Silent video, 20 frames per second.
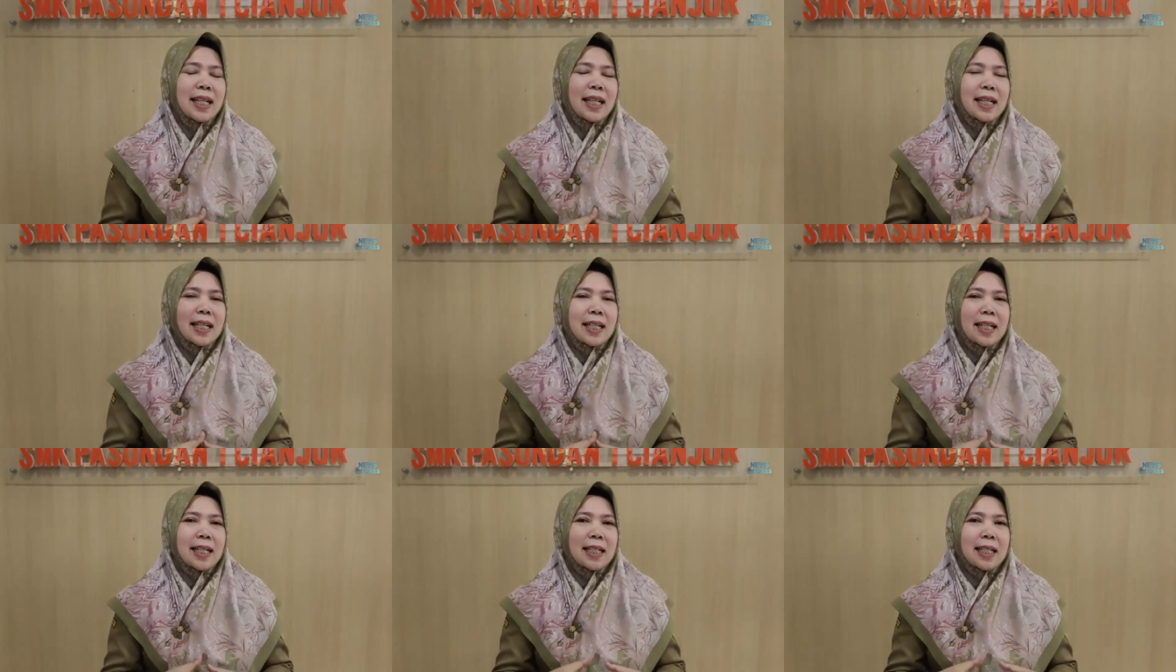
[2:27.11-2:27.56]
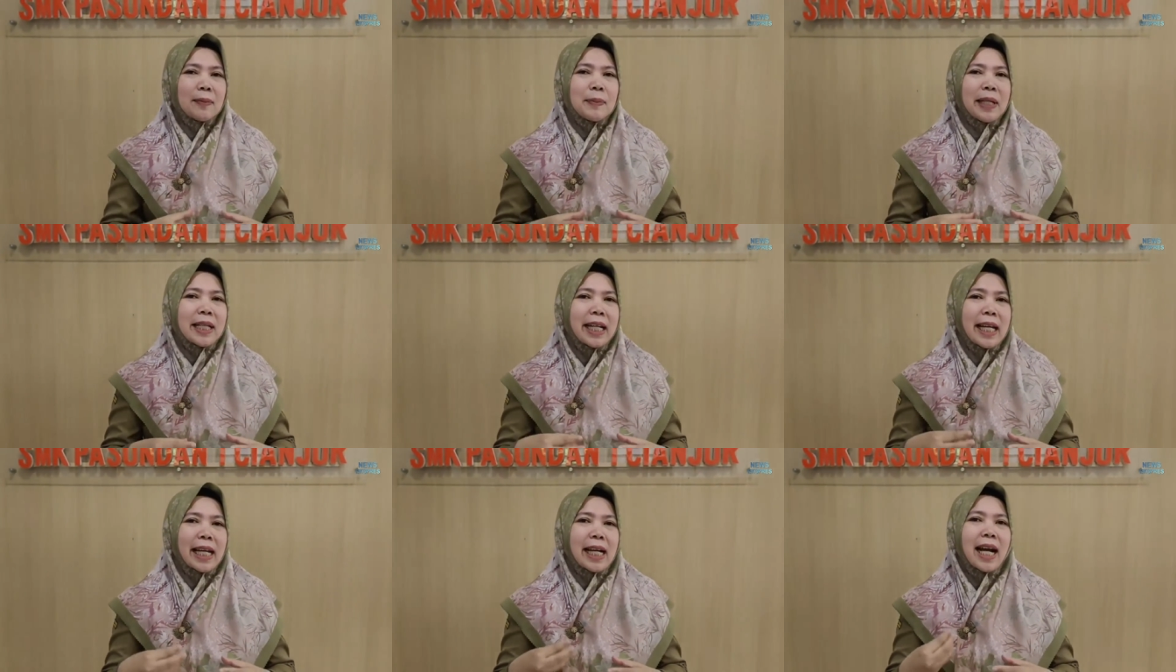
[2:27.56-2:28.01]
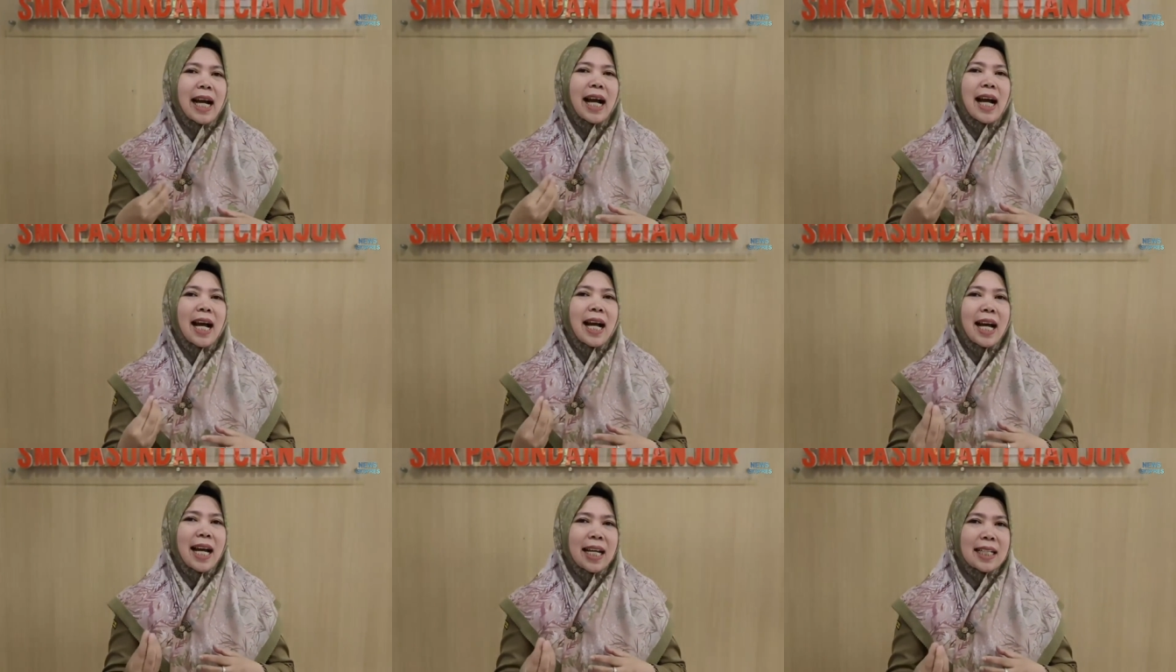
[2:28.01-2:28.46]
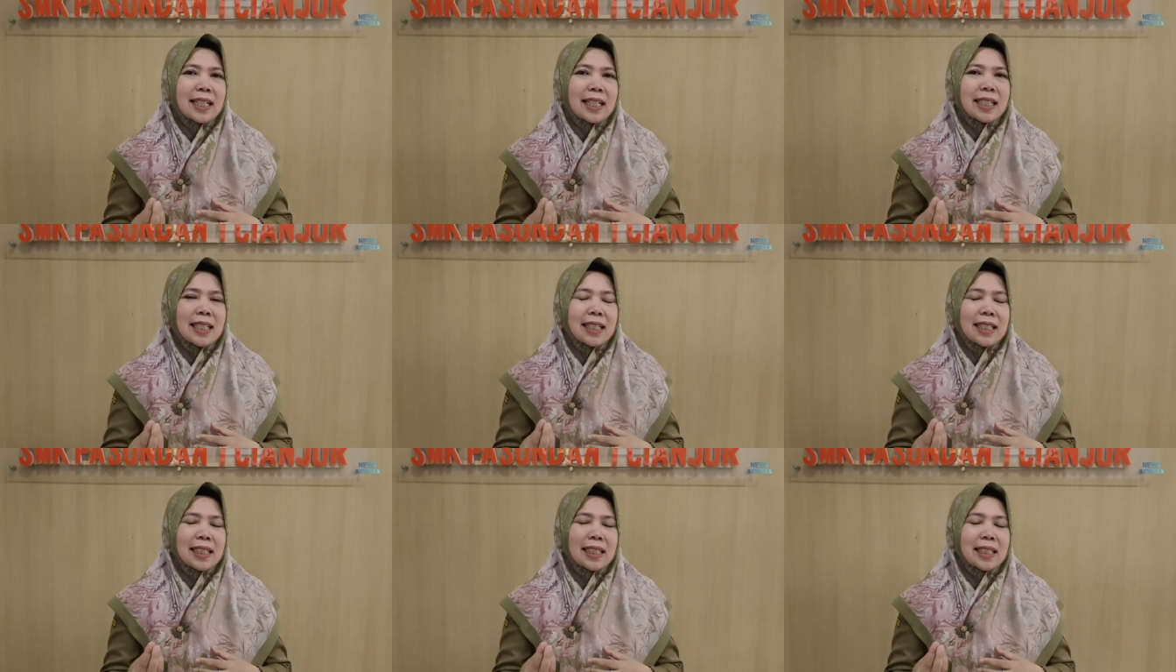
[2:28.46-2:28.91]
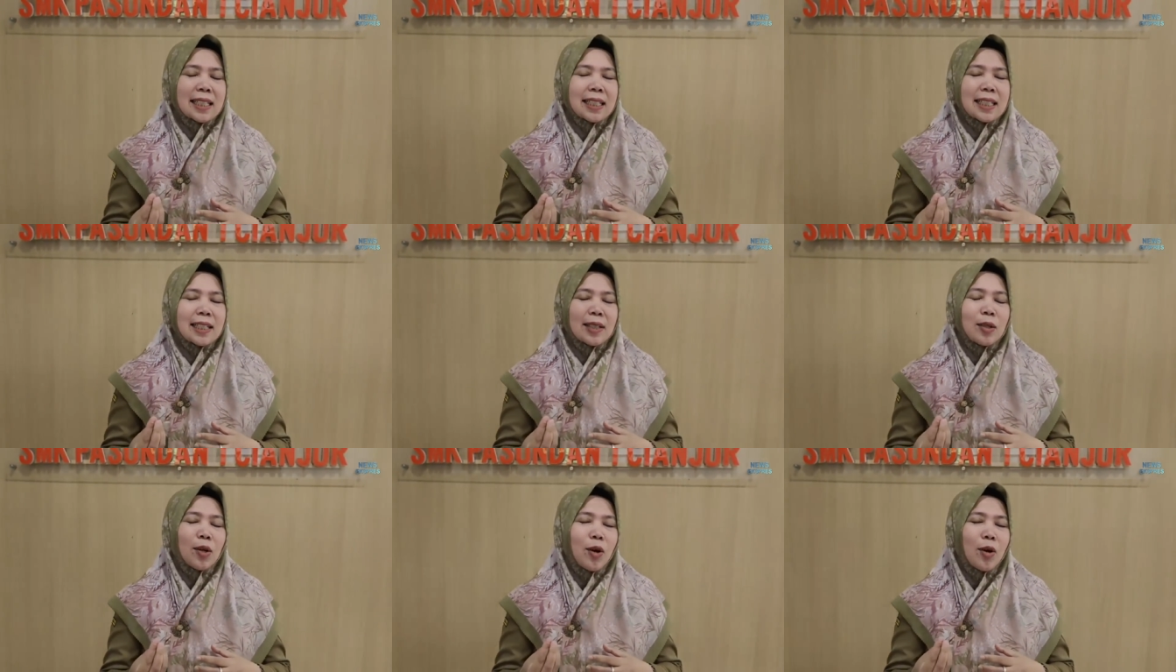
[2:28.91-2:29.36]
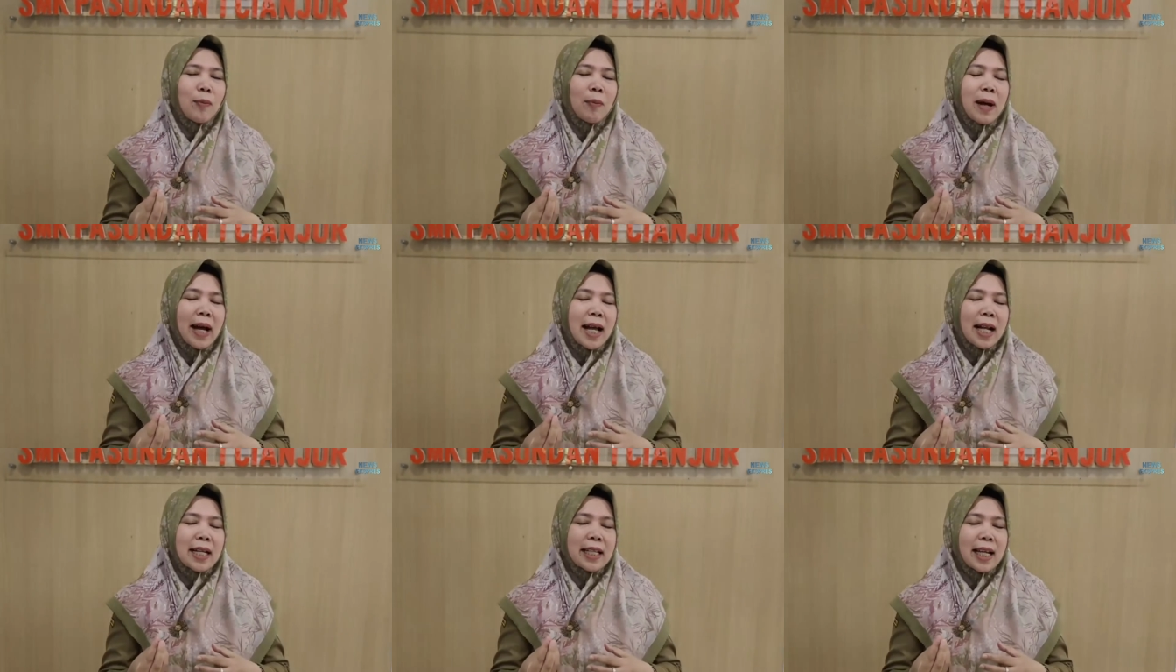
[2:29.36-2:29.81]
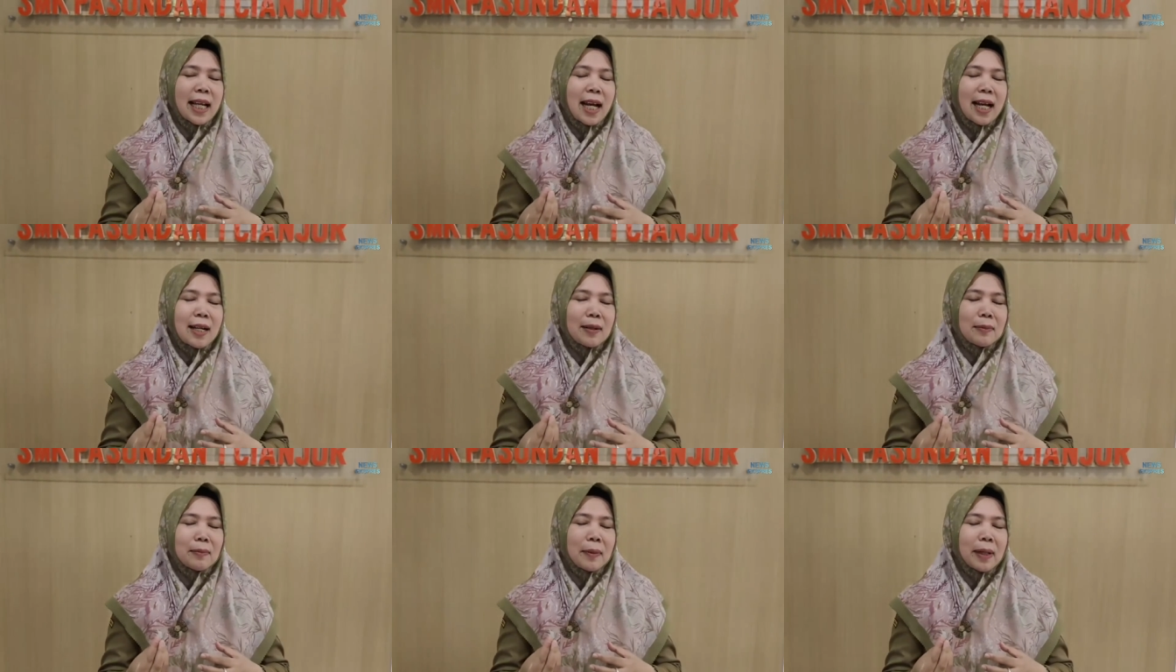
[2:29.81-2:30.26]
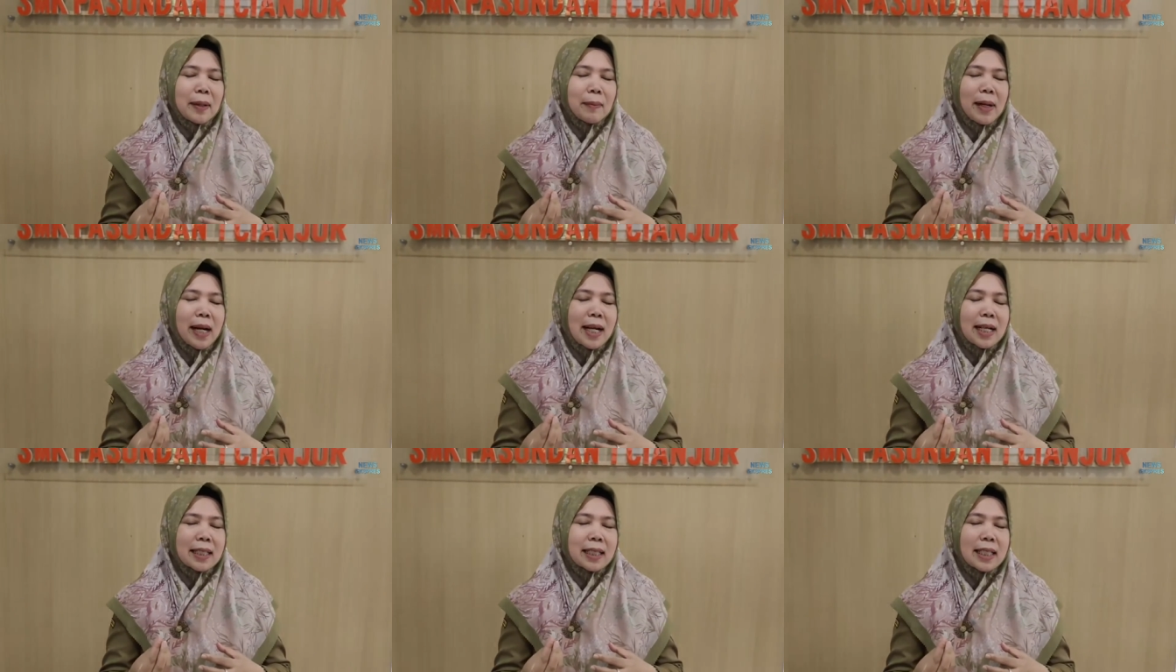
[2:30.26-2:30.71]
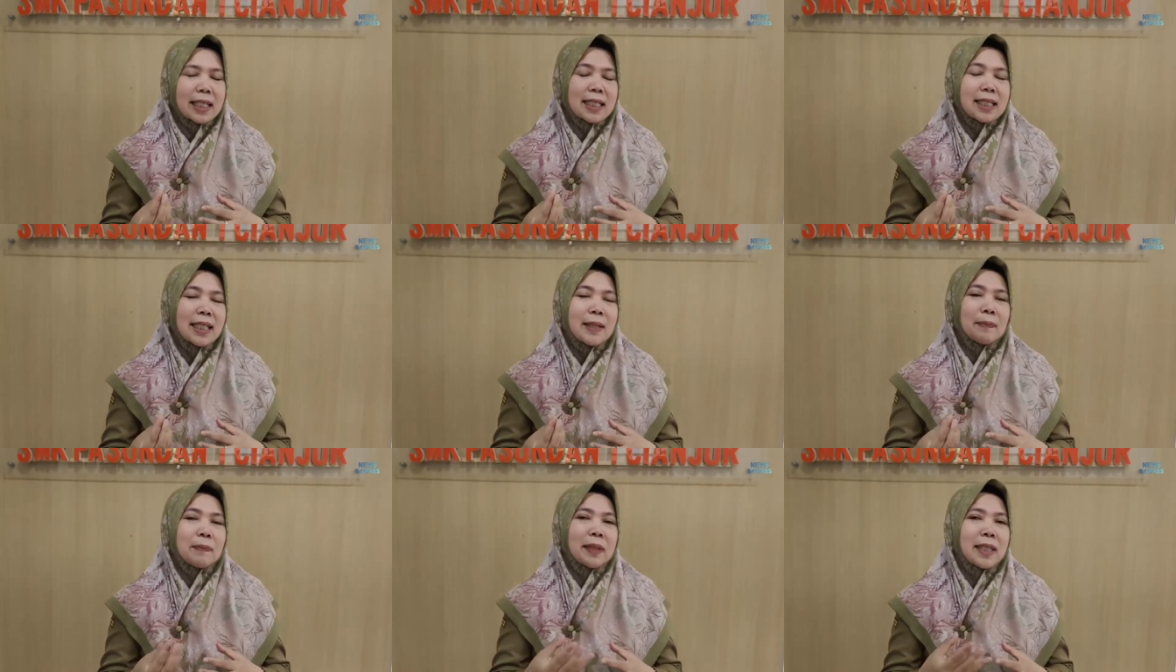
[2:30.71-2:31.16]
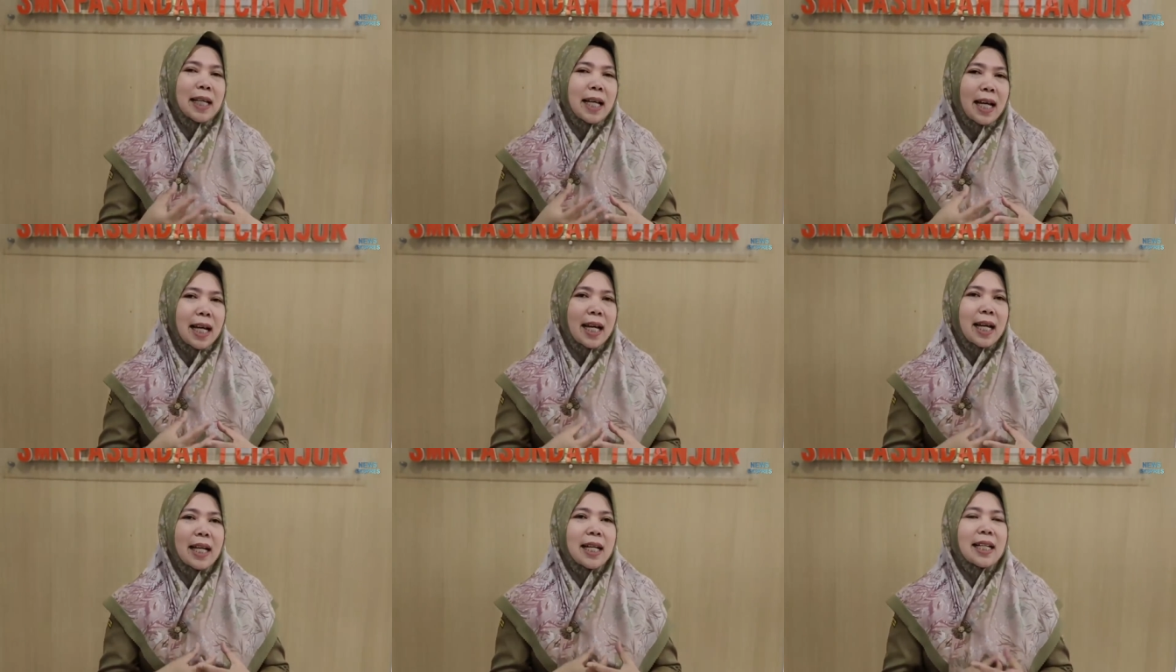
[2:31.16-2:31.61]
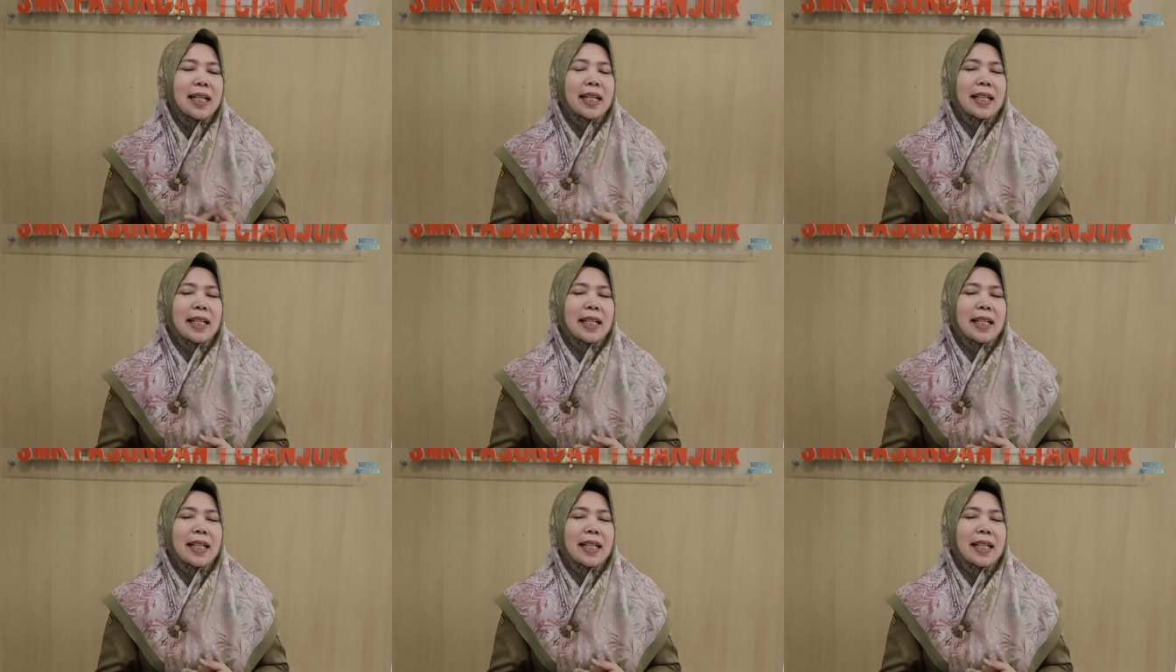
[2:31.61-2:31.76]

eh, kebinekaan eh, global yang memang tercipta